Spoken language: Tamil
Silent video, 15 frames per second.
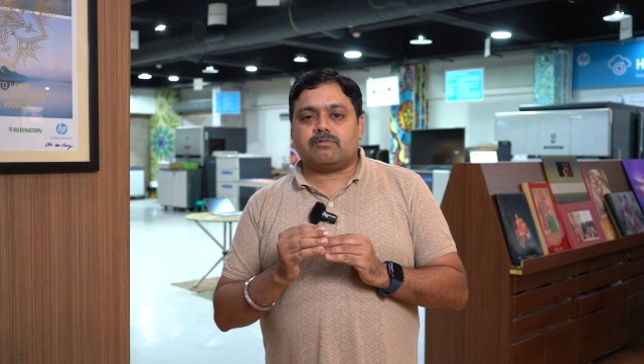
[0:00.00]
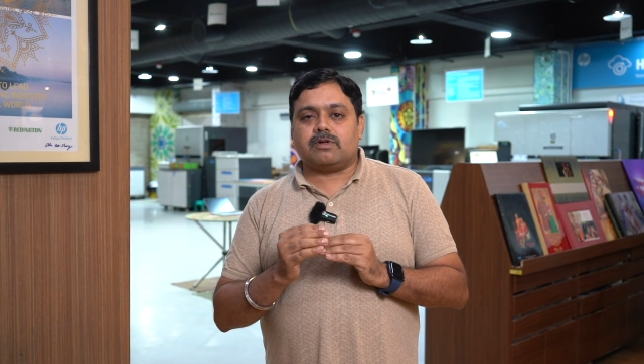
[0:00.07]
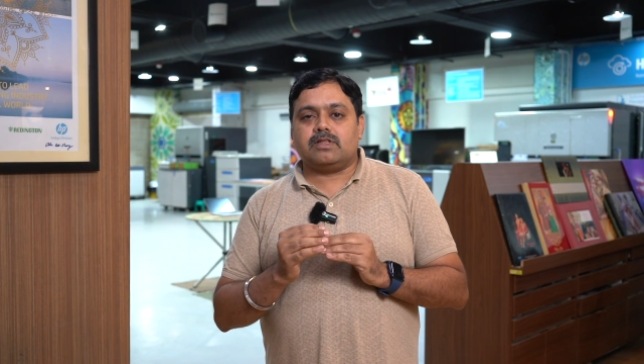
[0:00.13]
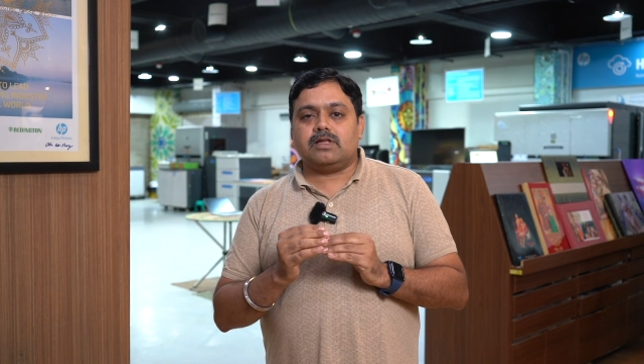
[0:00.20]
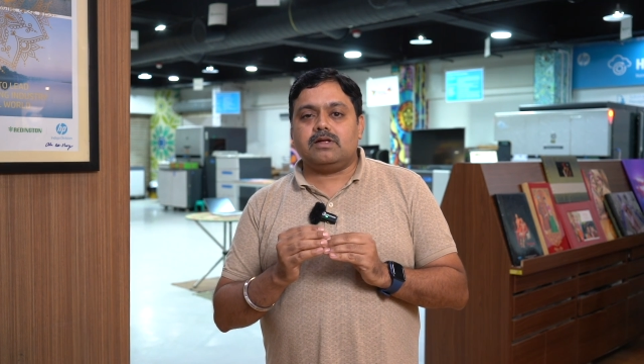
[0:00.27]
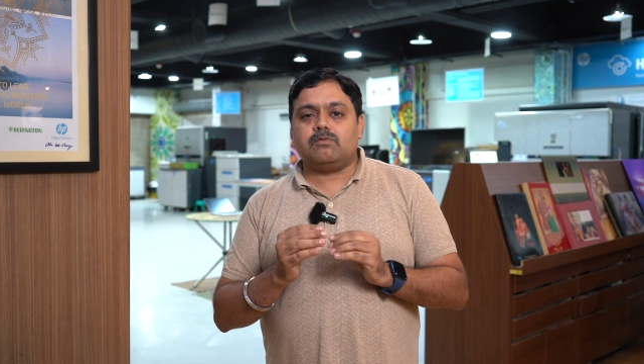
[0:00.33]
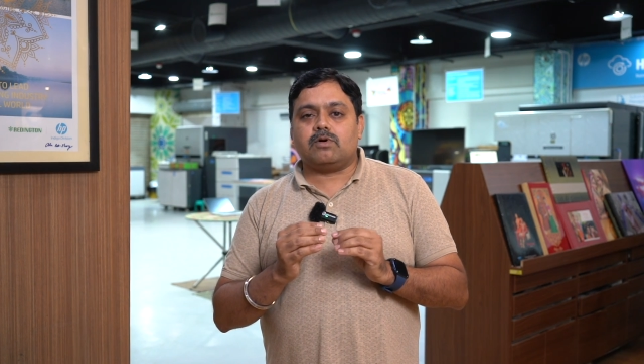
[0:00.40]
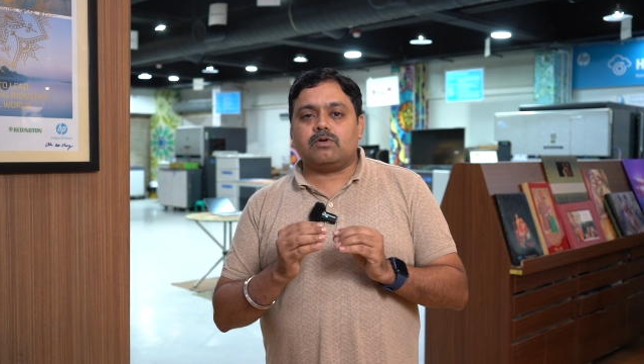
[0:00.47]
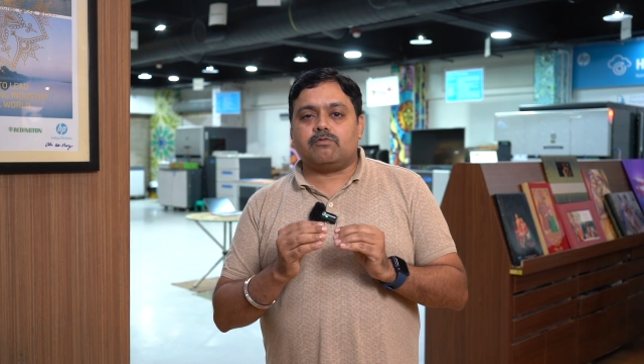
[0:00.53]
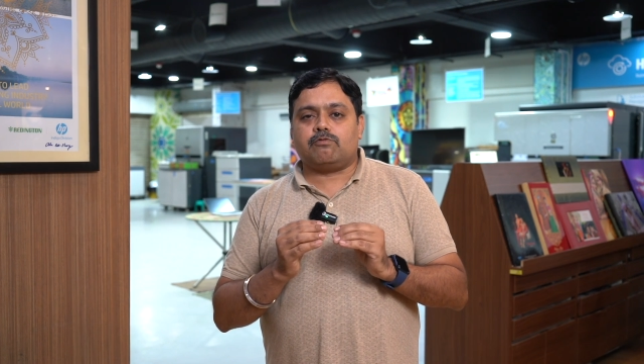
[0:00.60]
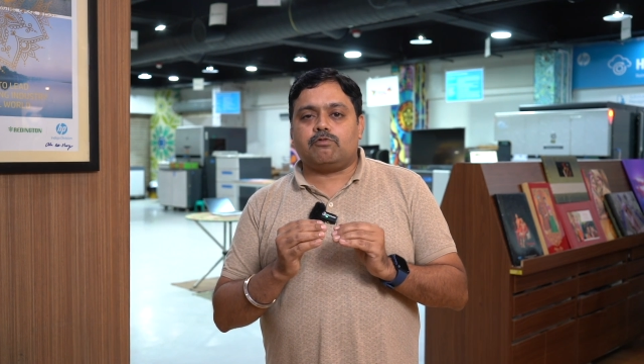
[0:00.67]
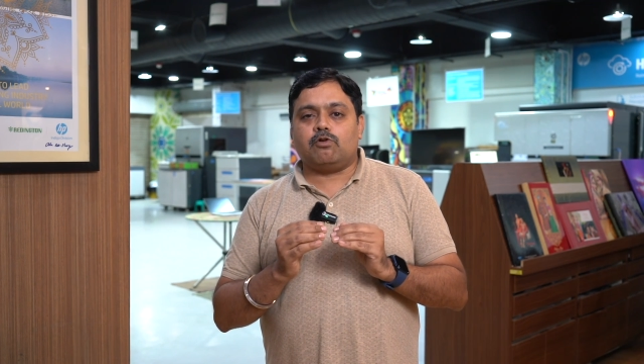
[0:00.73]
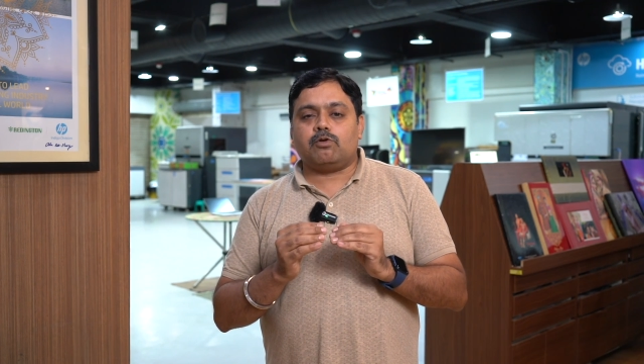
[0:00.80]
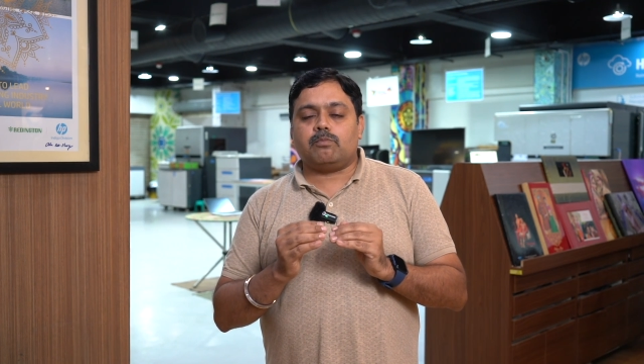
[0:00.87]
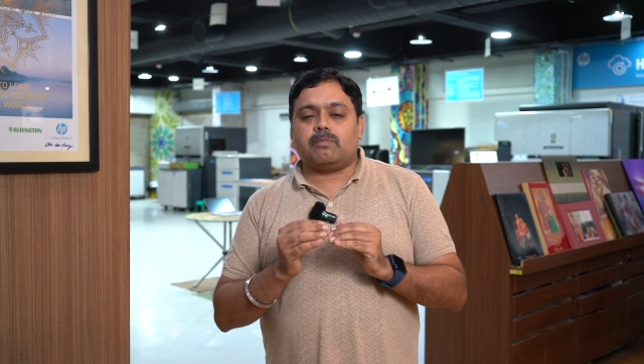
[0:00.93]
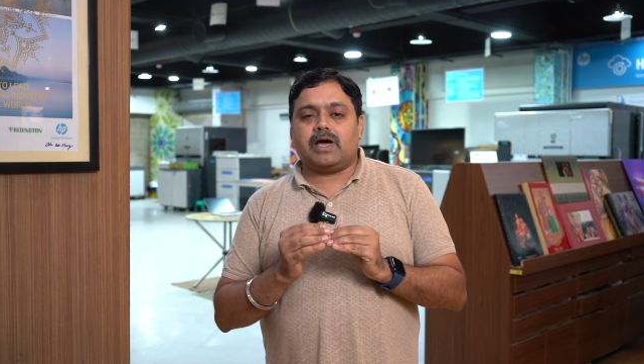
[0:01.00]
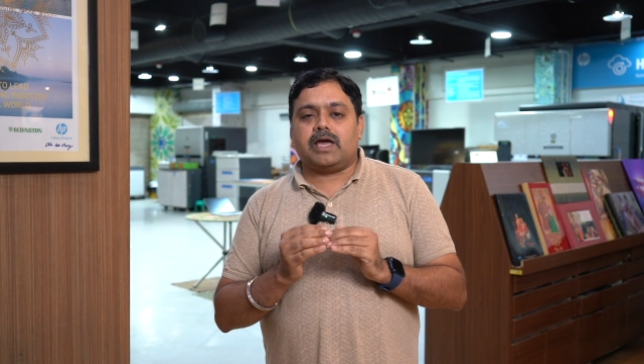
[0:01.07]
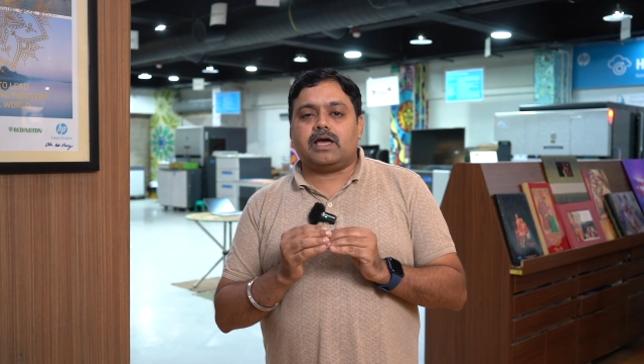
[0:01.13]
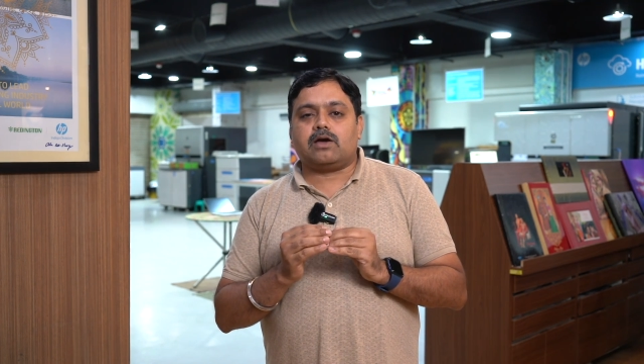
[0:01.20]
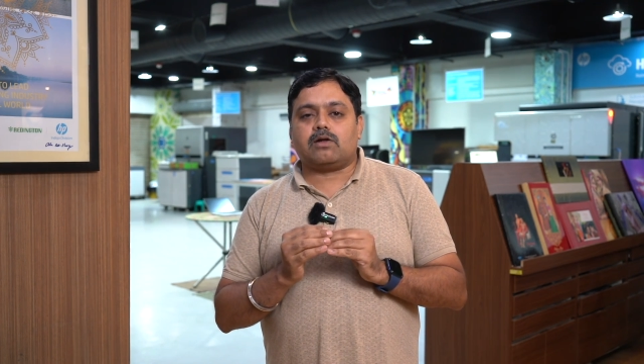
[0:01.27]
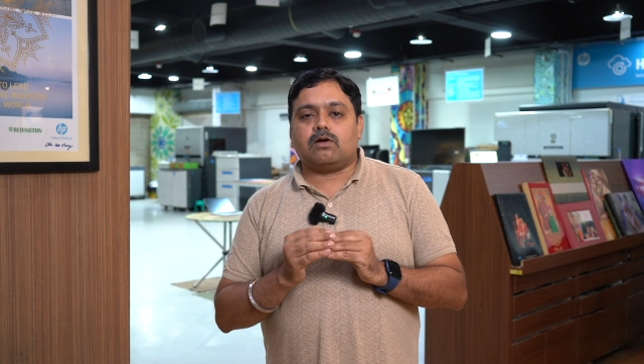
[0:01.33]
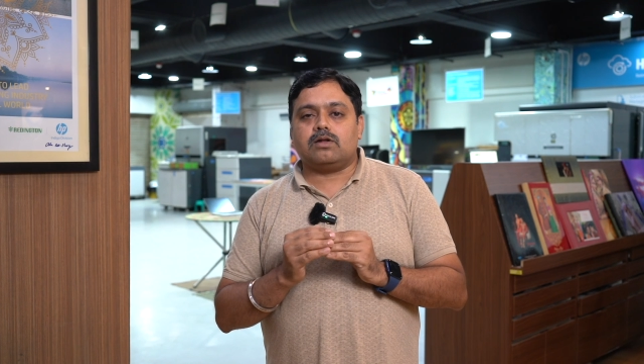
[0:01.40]
வந்து ஒரு ஃபோர்
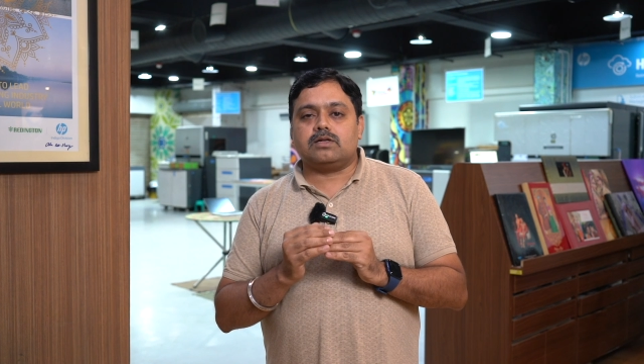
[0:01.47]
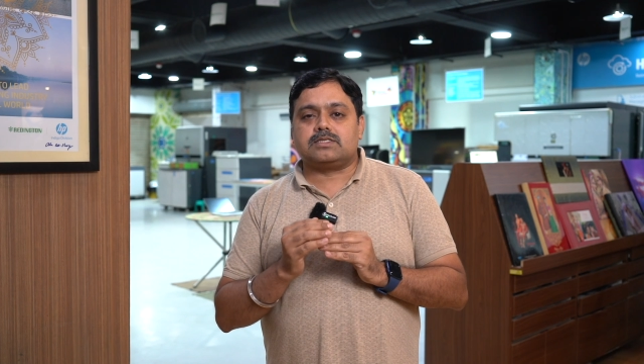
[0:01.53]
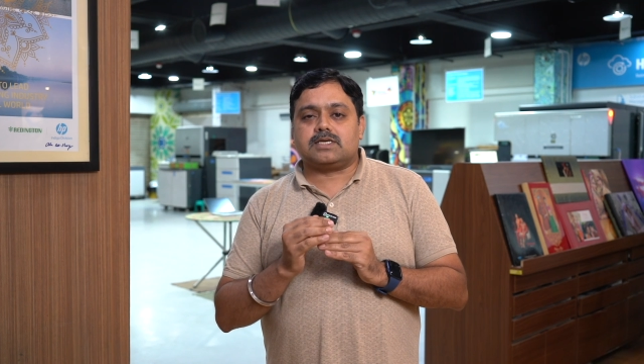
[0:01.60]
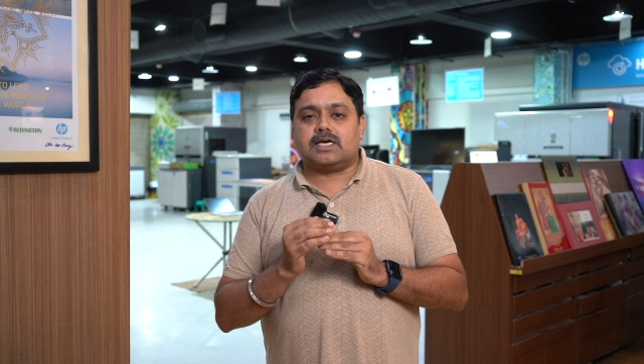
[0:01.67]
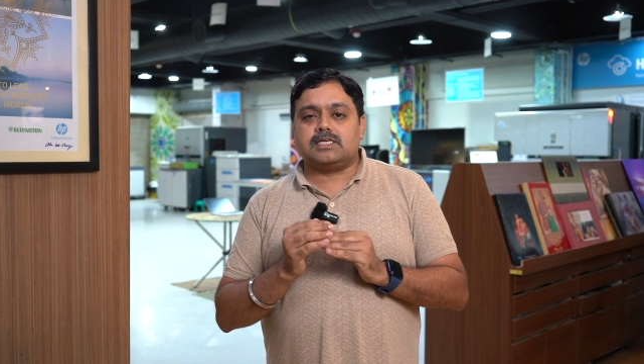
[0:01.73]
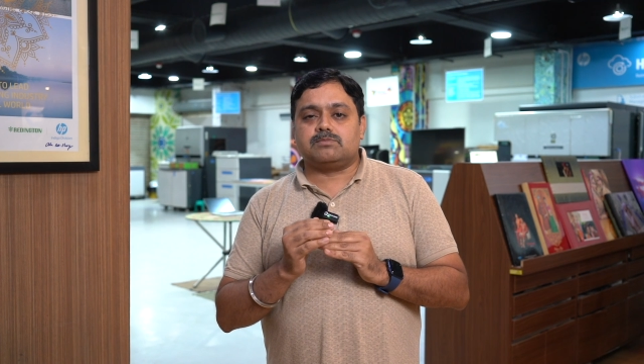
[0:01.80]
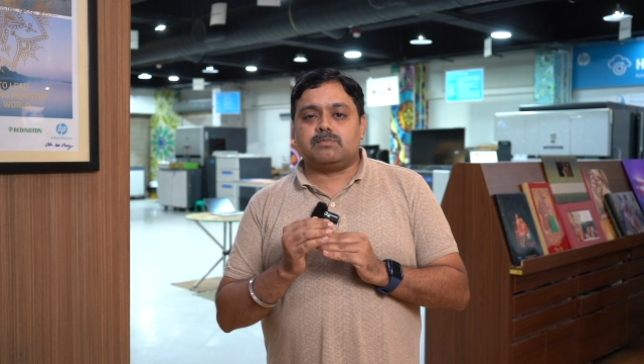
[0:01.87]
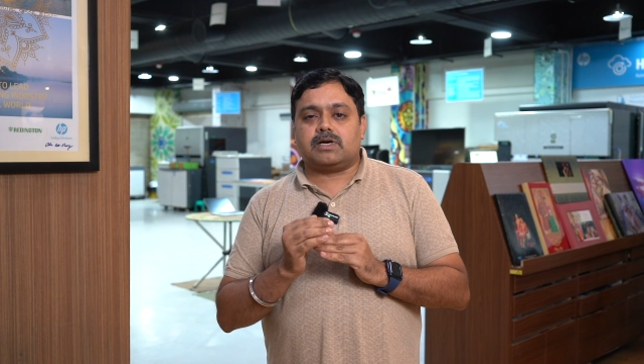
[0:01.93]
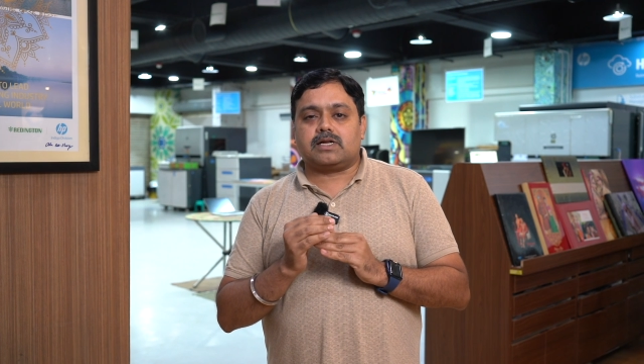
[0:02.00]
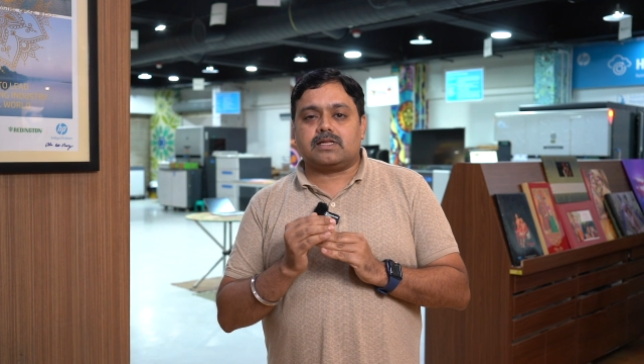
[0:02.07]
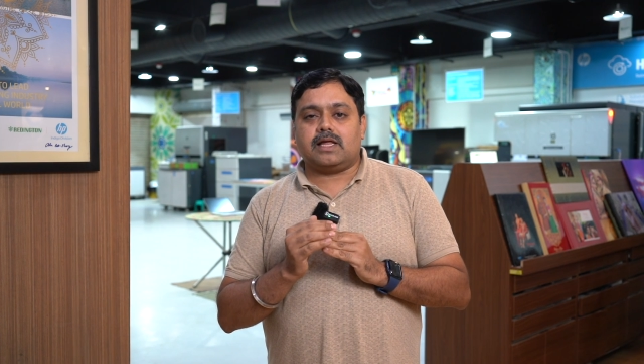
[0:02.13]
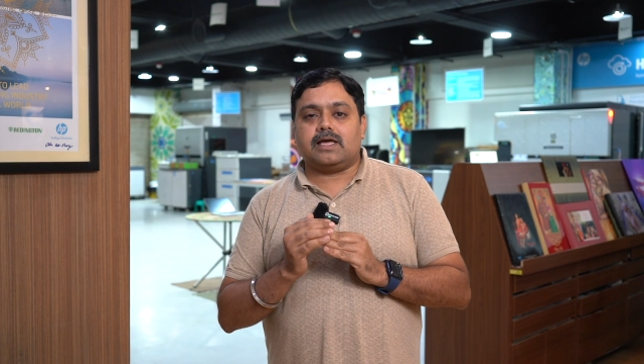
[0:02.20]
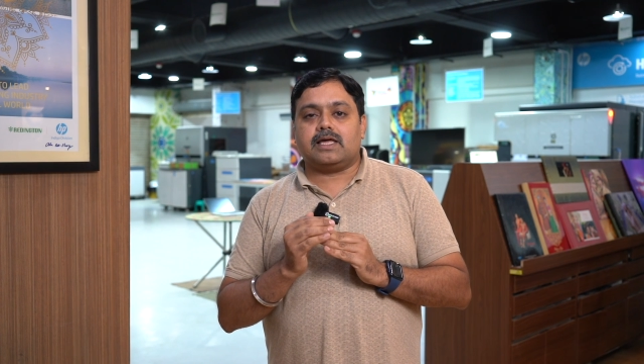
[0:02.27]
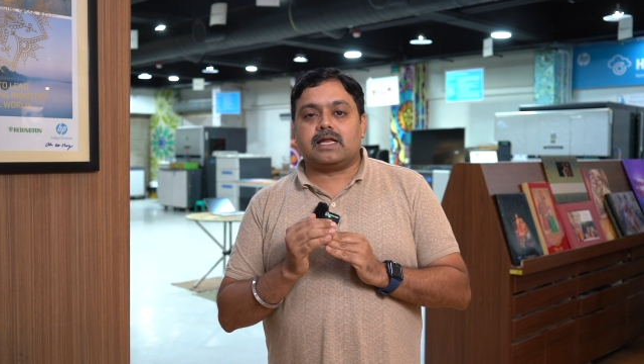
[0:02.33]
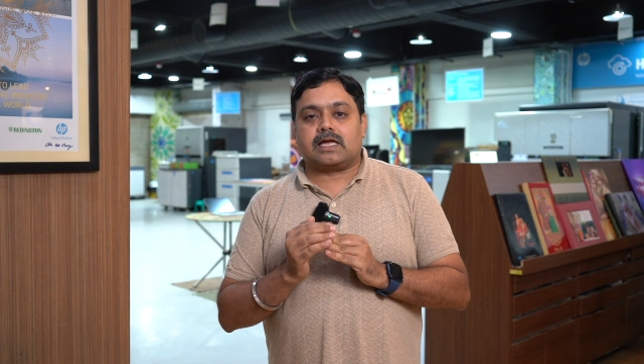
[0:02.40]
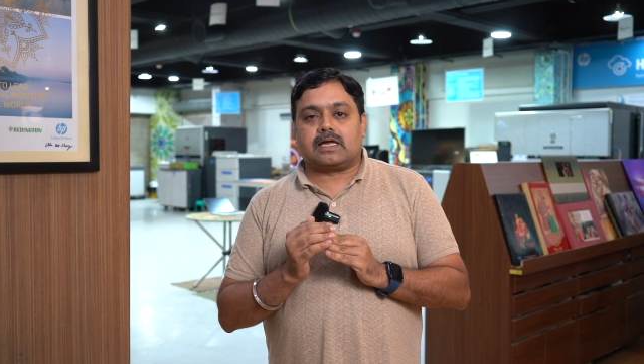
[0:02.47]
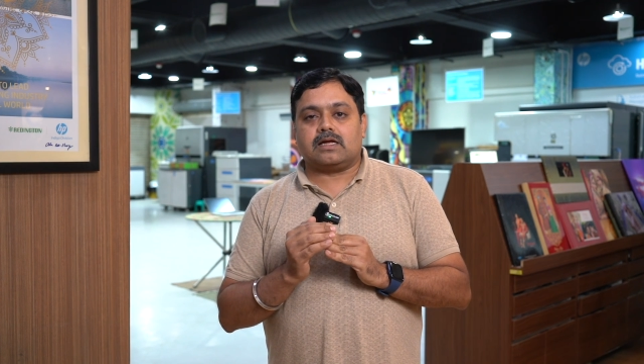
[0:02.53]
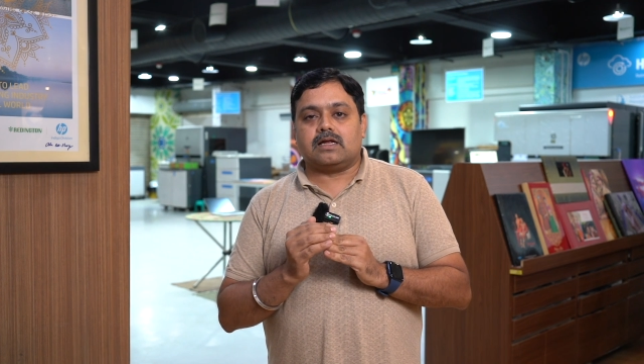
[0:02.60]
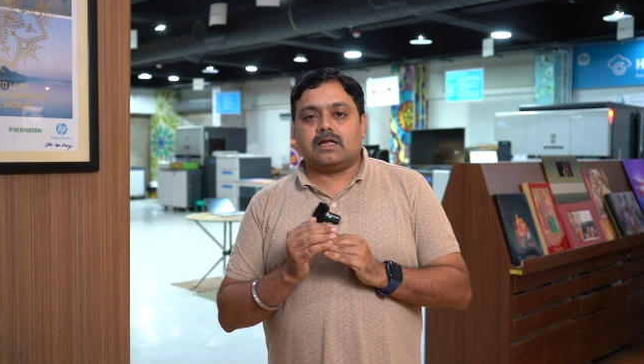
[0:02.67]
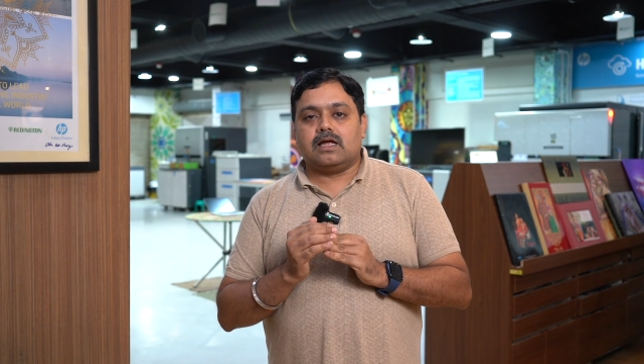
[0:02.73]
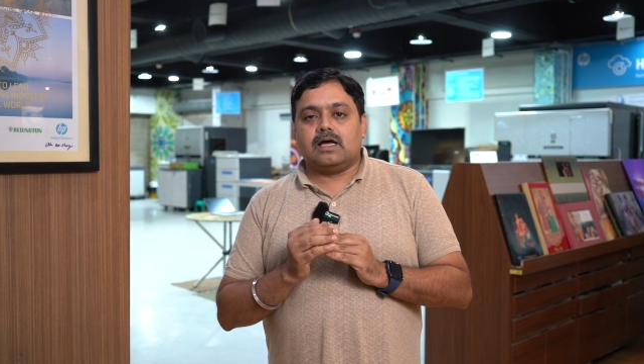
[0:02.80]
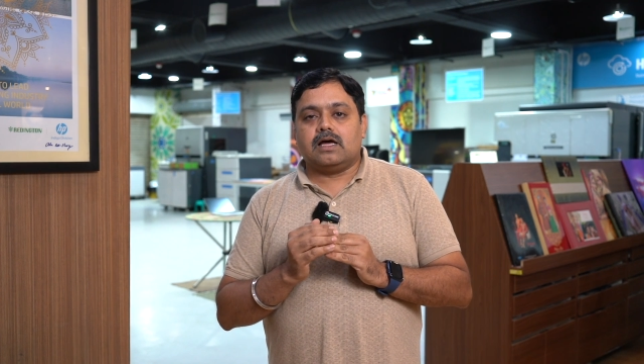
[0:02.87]
மைக்ரான் சைஸ் மட்டும் தான் இருக்குது